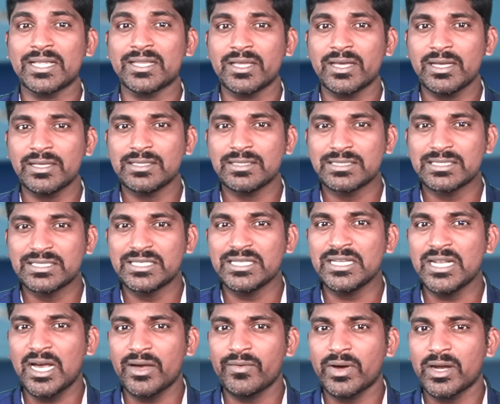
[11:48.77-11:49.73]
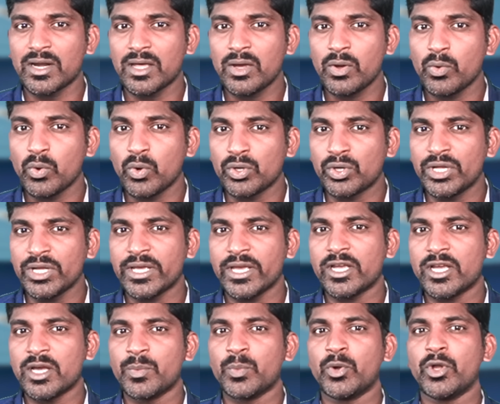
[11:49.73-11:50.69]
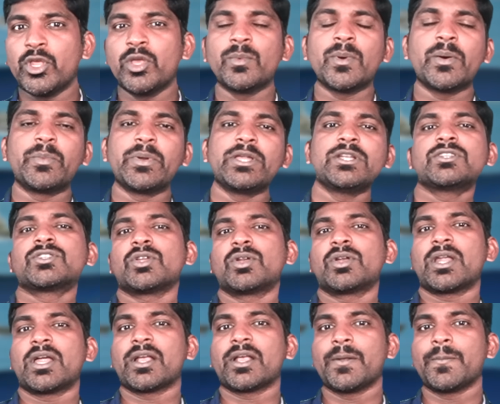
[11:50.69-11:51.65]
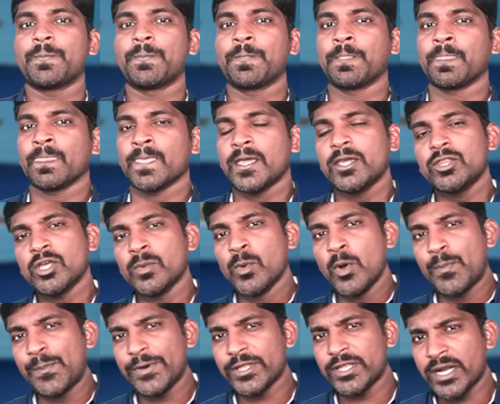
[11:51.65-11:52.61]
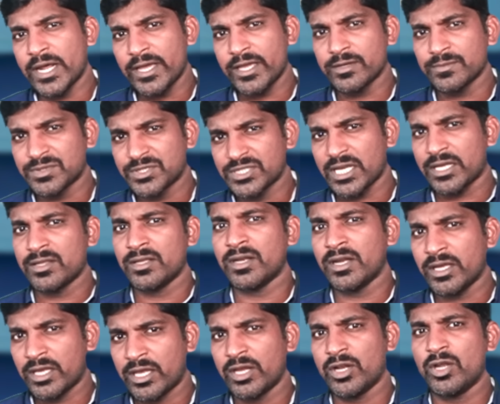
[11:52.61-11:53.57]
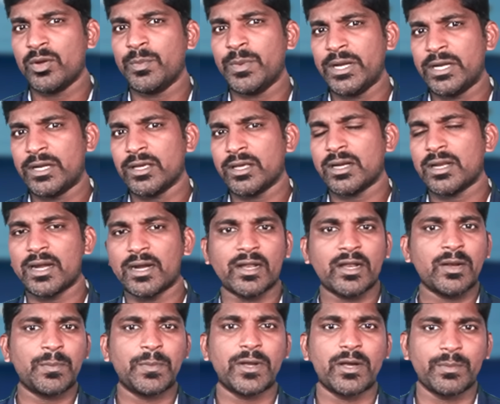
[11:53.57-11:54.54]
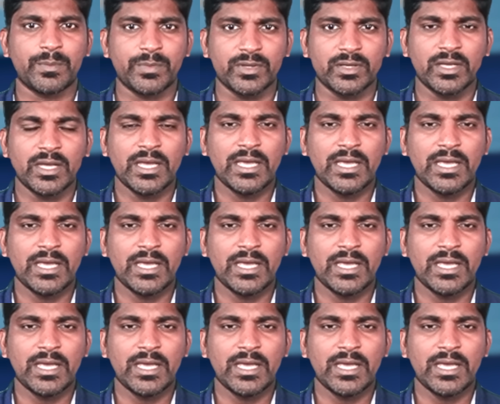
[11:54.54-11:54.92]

அதை சீனாவால் ஒட்டு கேட்க முடியும் அப்படின்னு சொல்கிறாங்க இந்த முப்பதனாயிரம் சதுர கிலோமீட்டர் கடற்பரப்பு